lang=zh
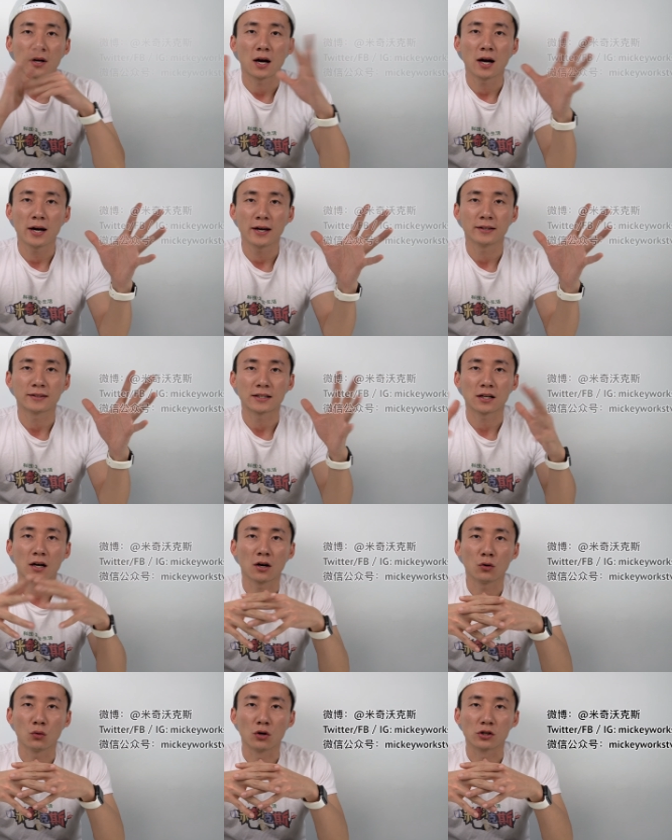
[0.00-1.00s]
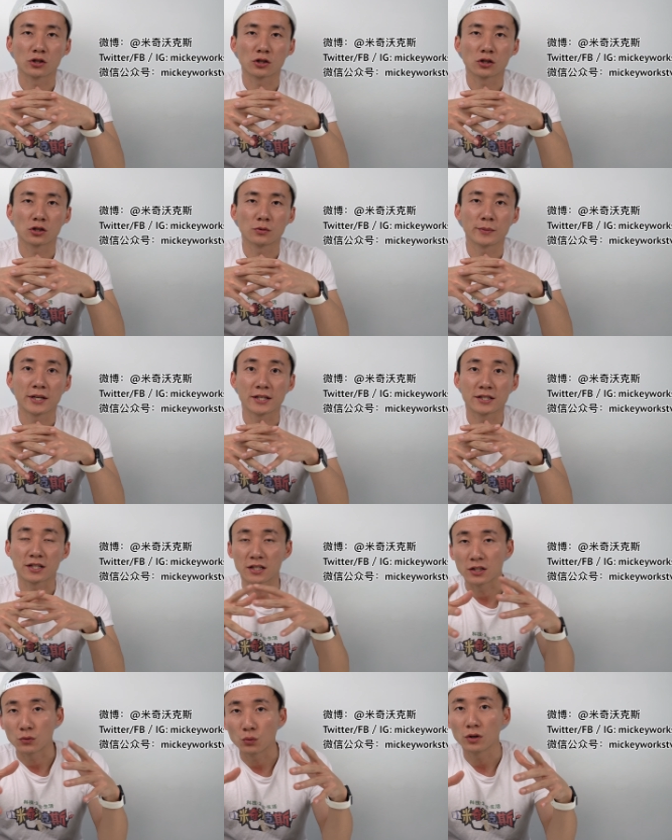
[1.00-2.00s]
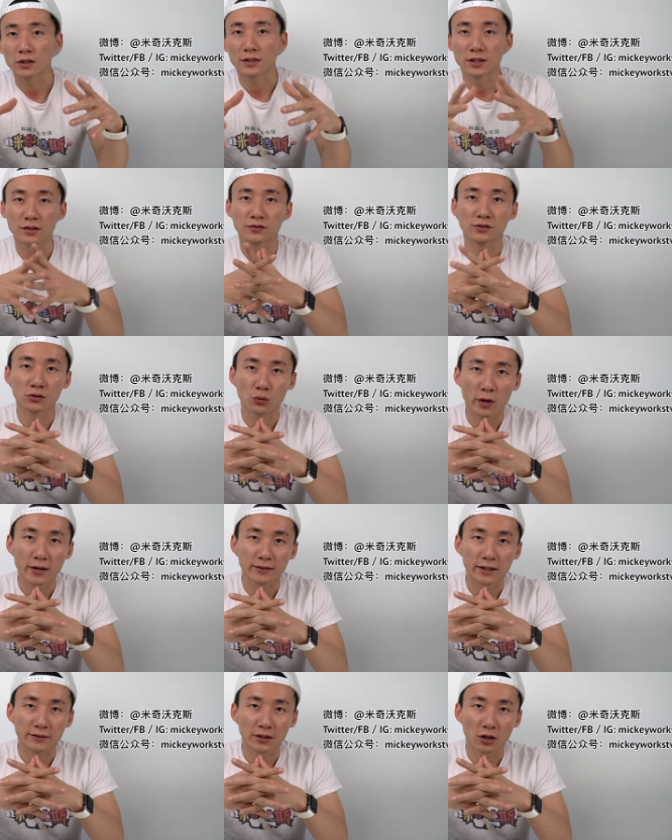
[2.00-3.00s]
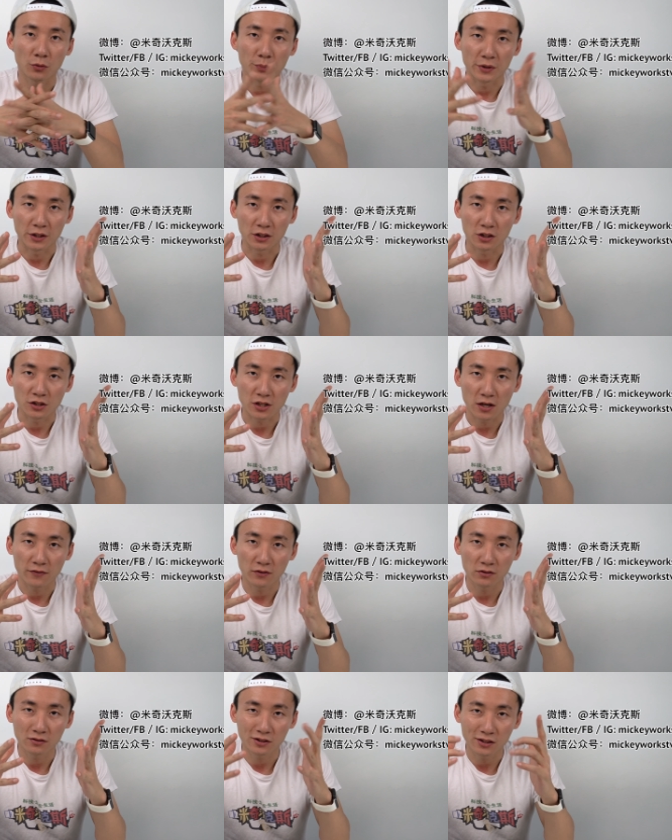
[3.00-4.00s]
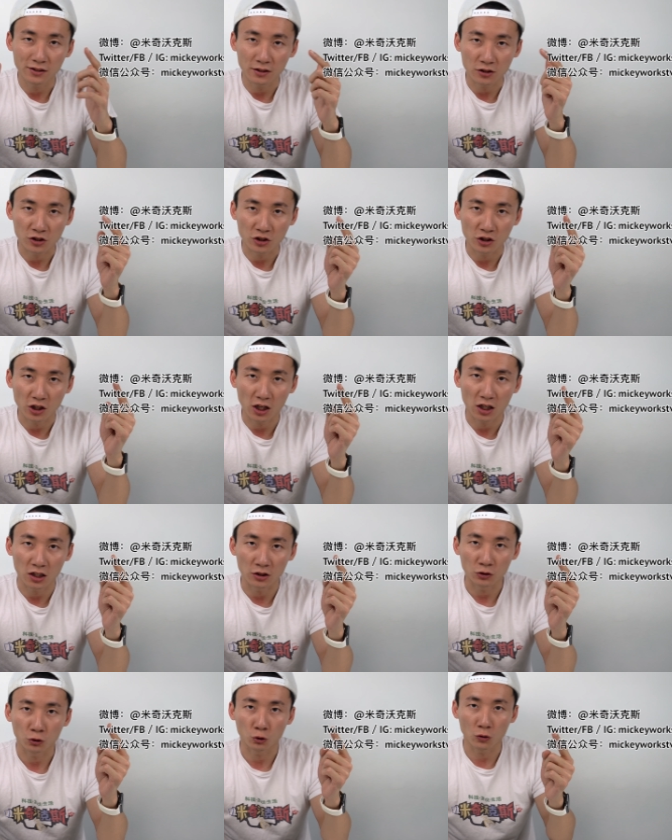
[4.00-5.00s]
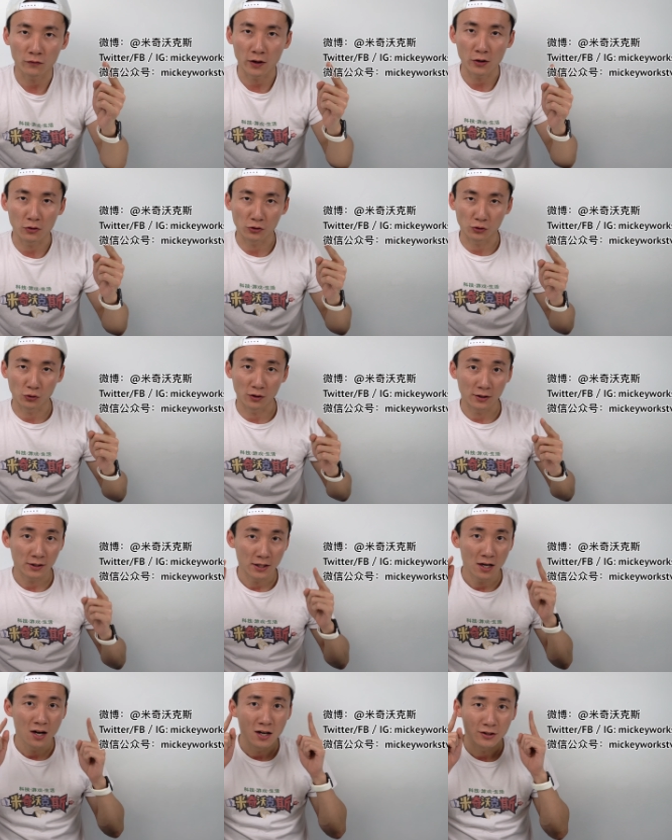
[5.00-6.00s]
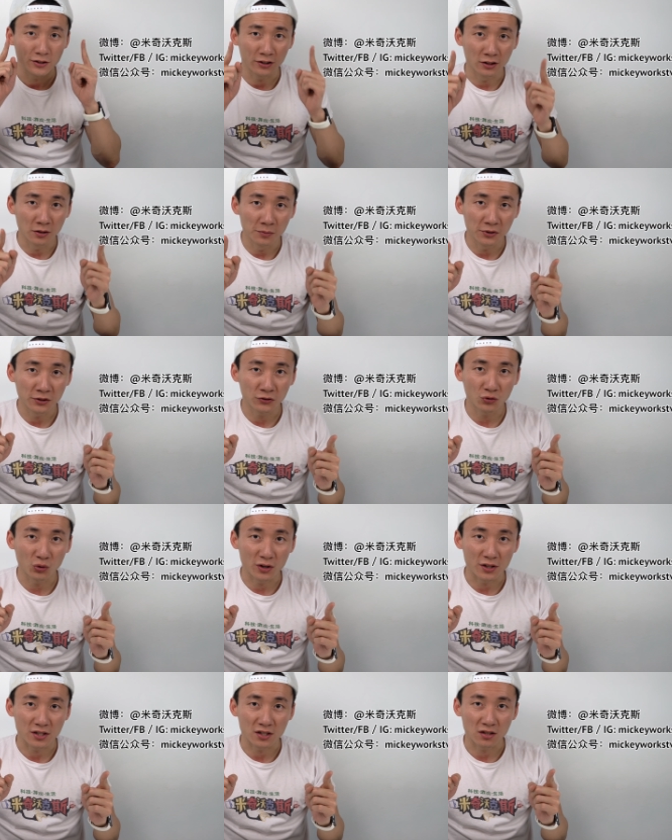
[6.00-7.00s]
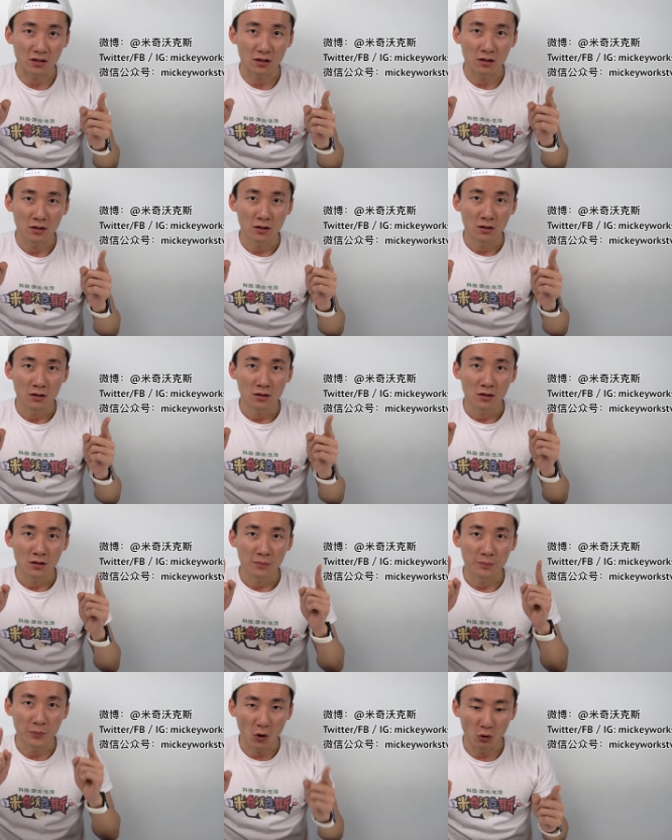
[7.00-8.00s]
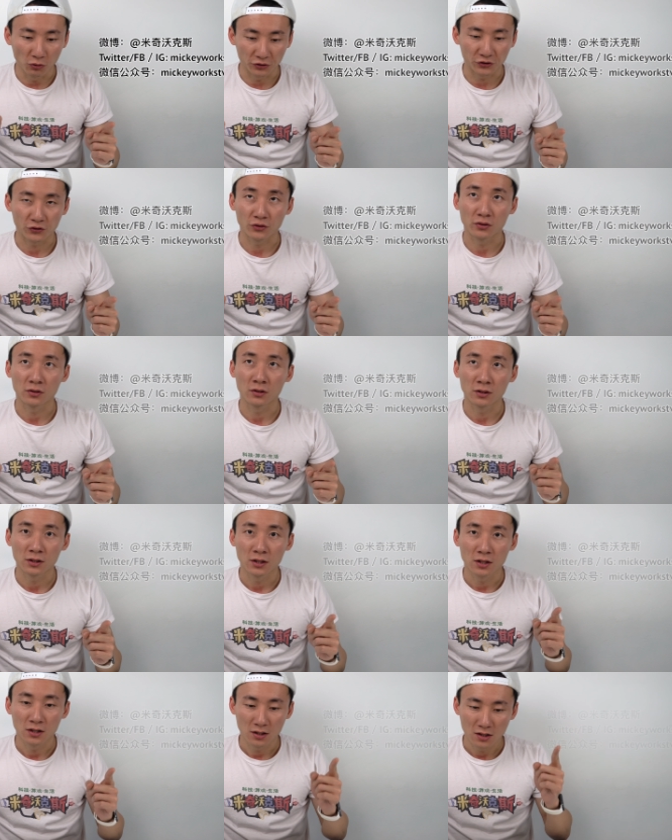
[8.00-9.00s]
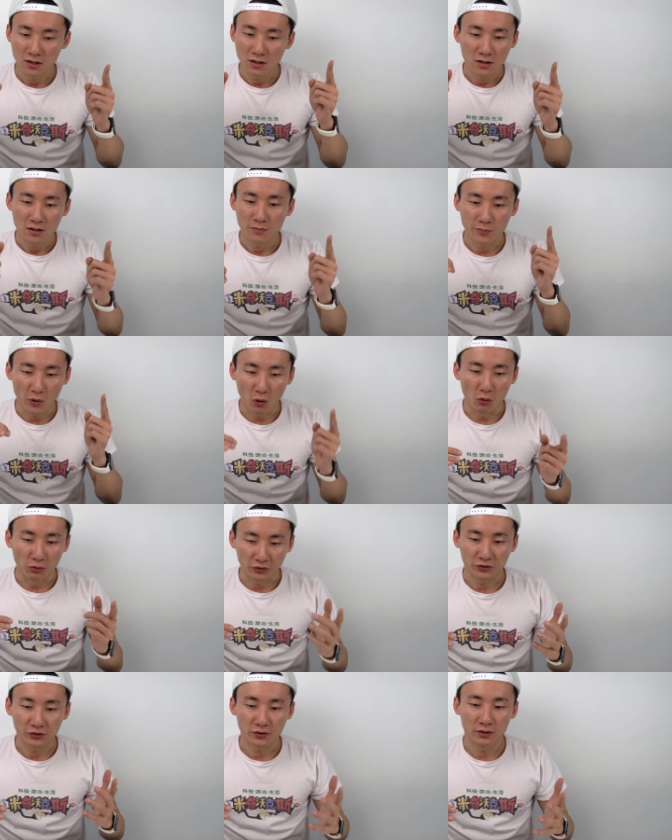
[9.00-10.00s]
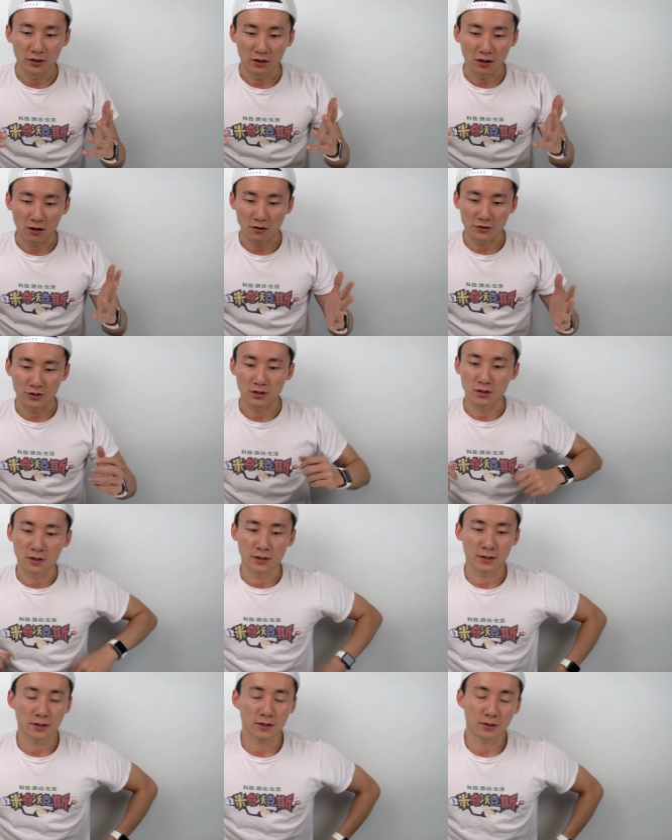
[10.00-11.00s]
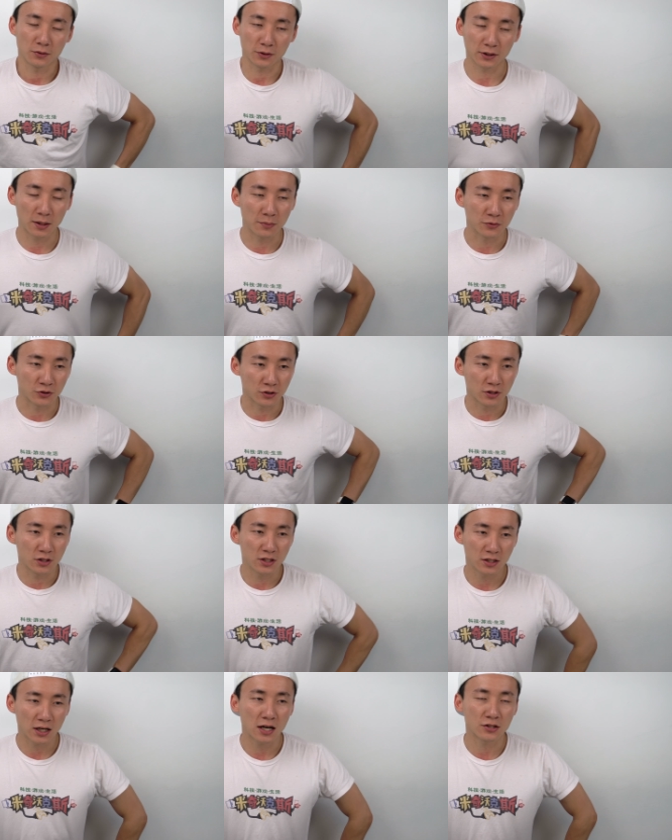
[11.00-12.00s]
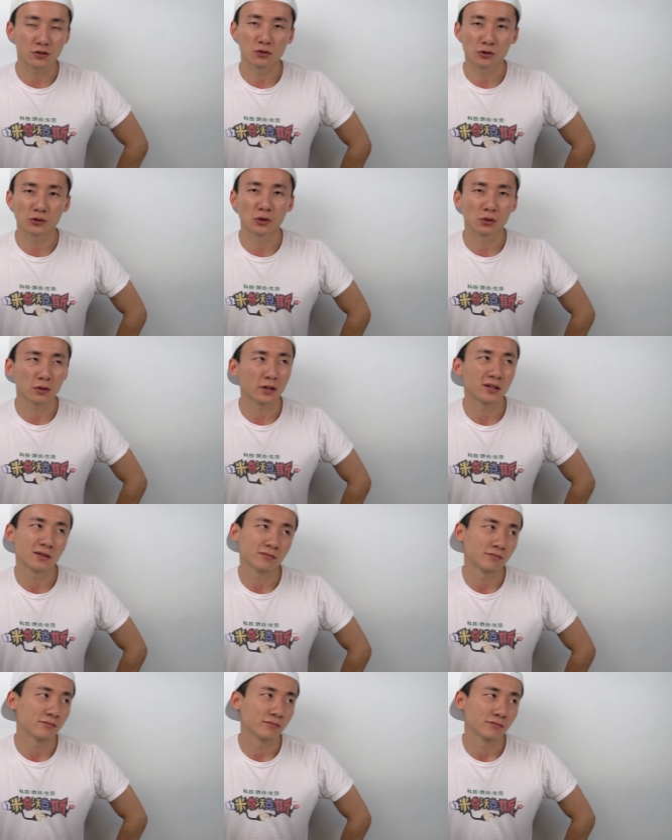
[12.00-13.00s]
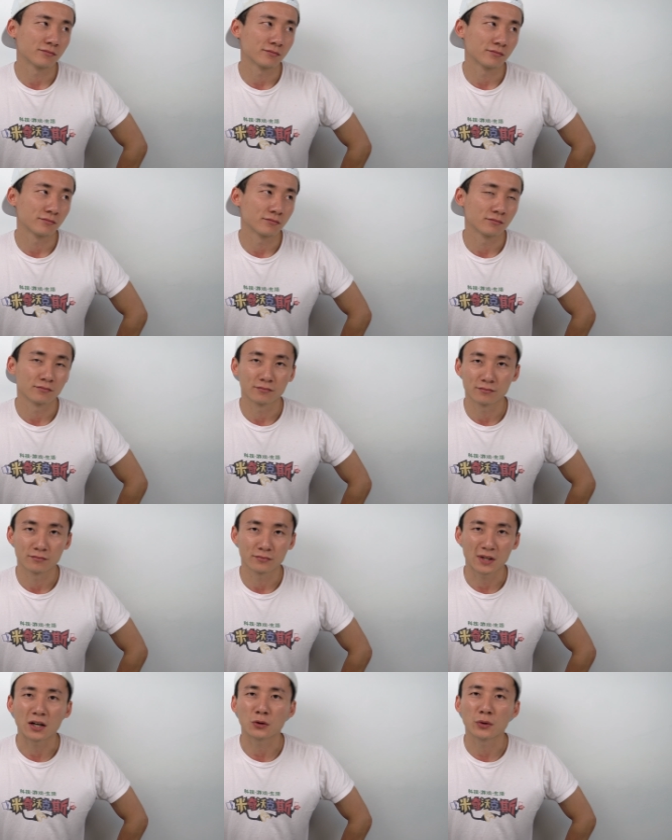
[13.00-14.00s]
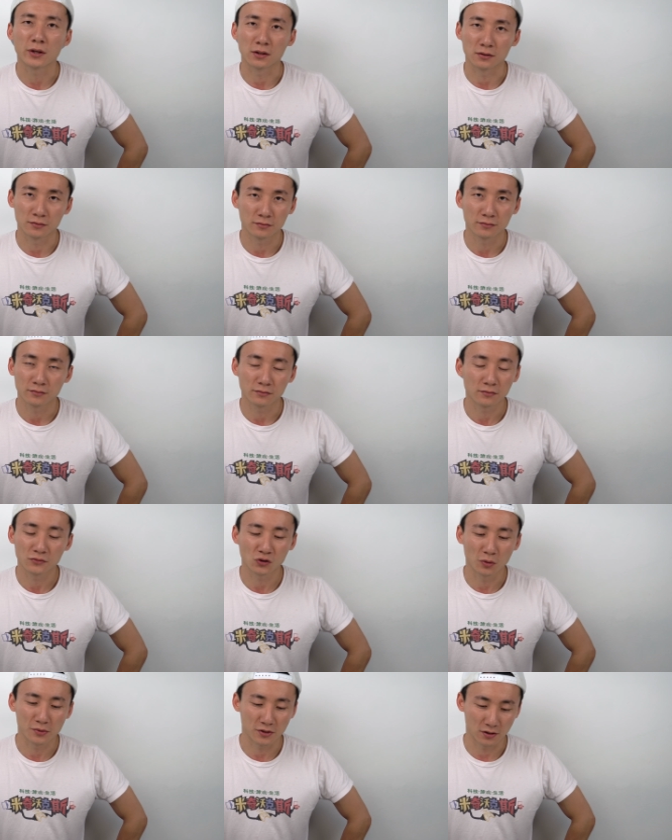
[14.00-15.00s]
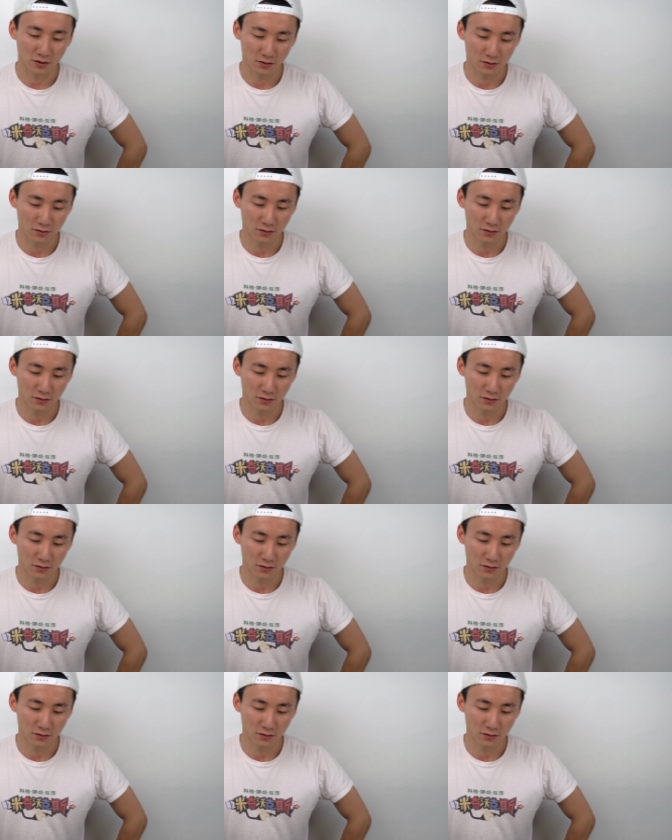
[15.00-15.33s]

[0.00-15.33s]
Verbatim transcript: 嗨，大家好，我是米奇沃克斯，欢迎来到米格拆封。真的是很多网友说，你能不能做一期 Bose Bose 的耳机？我跟他们一开始就说 OK，太贵了，做不起，